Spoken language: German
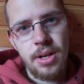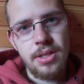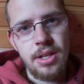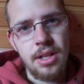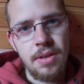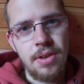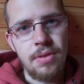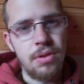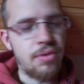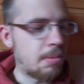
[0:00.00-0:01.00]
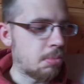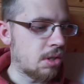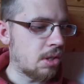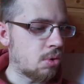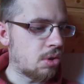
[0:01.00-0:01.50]
Als Eintracht Frankfurt-Fan muss
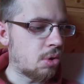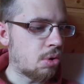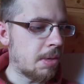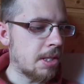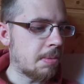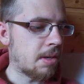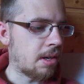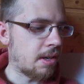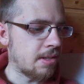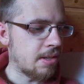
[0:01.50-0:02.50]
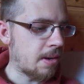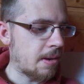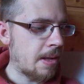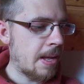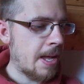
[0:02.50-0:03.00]
ich natürlich die Commerzbank Arena sagen.